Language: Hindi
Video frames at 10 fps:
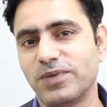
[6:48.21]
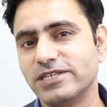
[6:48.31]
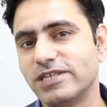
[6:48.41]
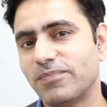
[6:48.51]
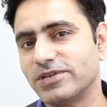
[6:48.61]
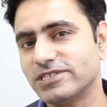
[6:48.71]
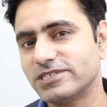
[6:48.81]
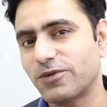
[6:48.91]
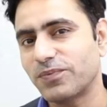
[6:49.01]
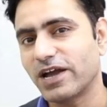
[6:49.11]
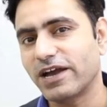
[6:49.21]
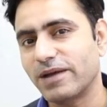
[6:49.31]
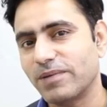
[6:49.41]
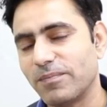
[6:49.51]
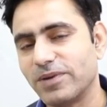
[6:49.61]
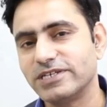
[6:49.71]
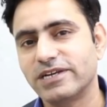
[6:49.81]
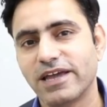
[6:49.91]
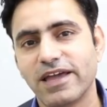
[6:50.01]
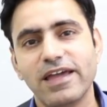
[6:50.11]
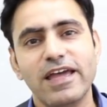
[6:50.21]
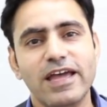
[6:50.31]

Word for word: बीस से पच्चीस हज़ार रुपये अगर आपका बजट है